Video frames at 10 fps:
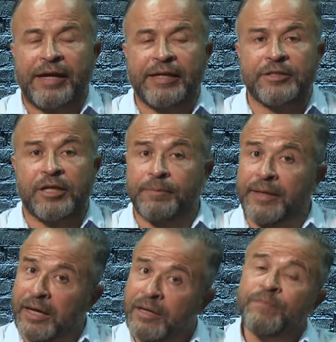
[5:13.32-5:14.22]
في احياء
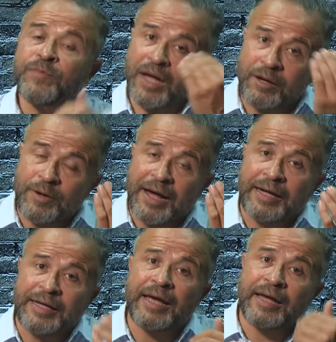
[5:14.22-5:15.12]
شعبيه او
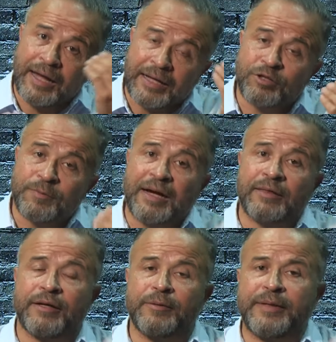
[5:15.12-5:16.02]
احياء عندهم
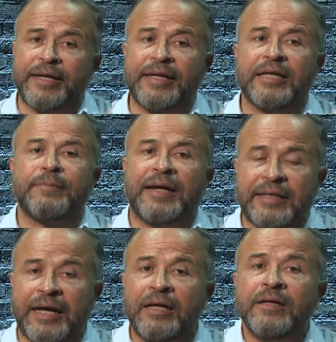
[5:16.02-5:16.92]
اكثر امكانيات
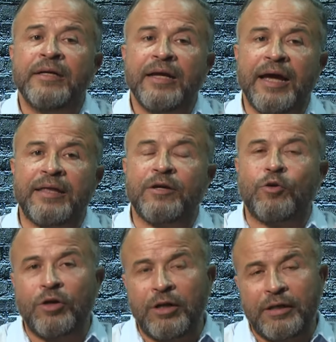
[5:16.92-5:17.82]
معناتها هذا
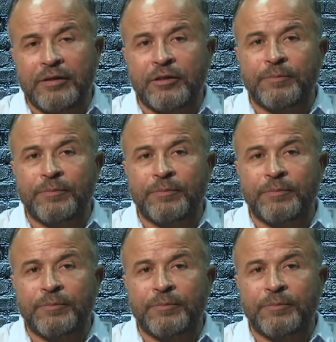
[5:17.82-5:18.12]
كل